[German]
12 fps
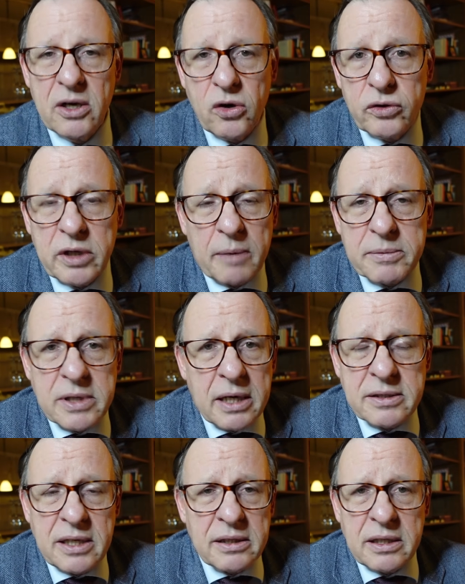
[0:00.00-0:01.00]
Und die haben gesagt,
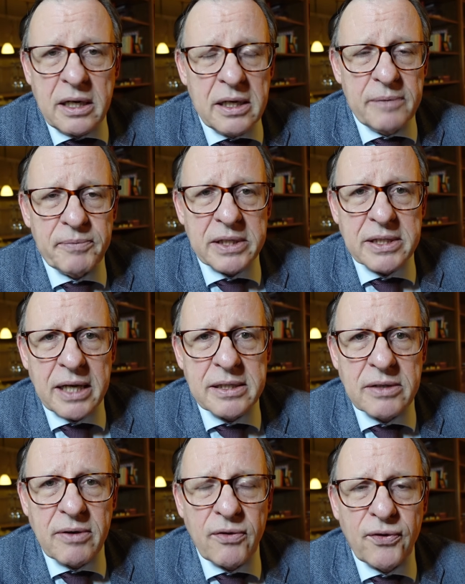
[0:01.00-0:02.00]
seht ihr, das
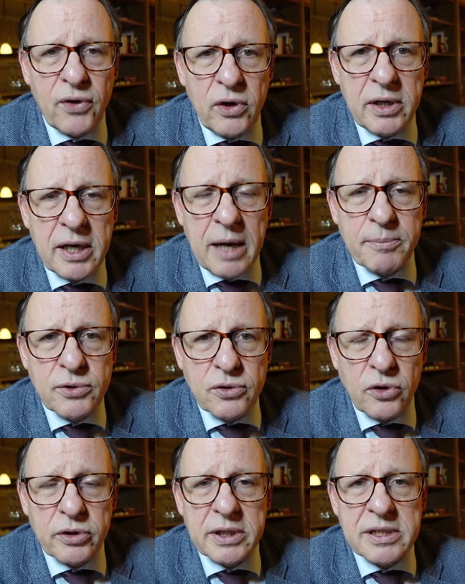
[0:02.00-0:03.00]
Ganze war völlig
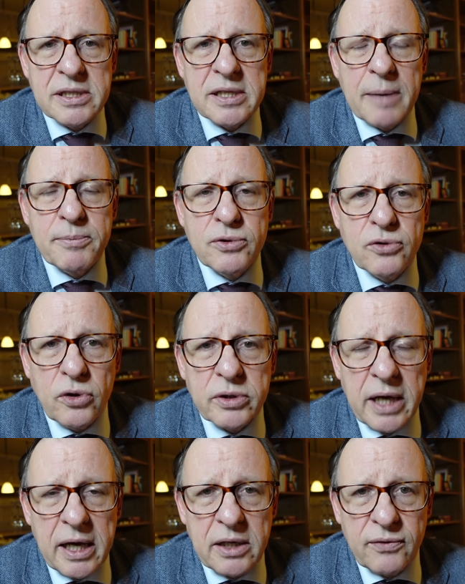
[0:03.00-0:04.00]
absurd. Es ist absurd
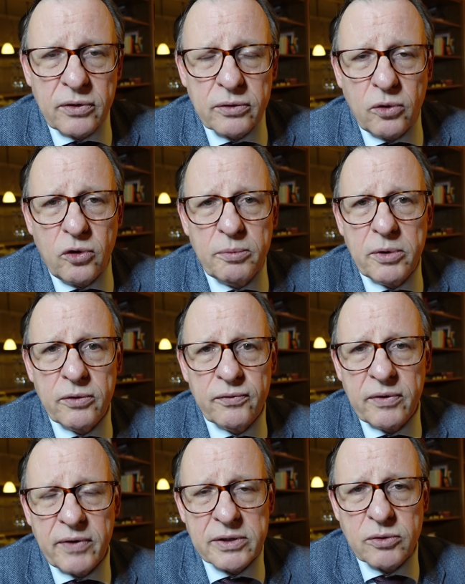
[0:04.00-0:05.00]
eigentlich von Rom
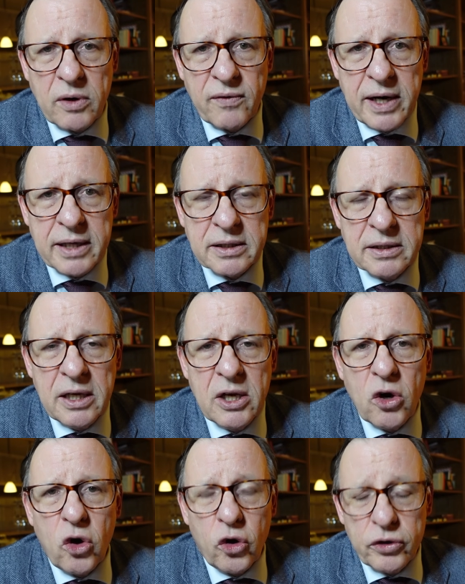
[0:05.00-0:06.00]
irgendwie was zu erwarten.
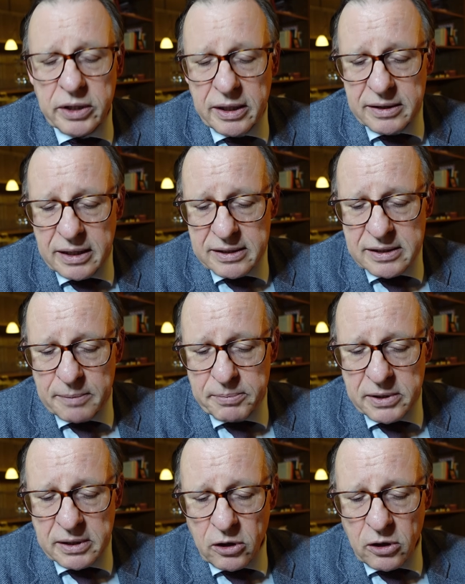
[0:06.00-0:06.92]
Und es gibt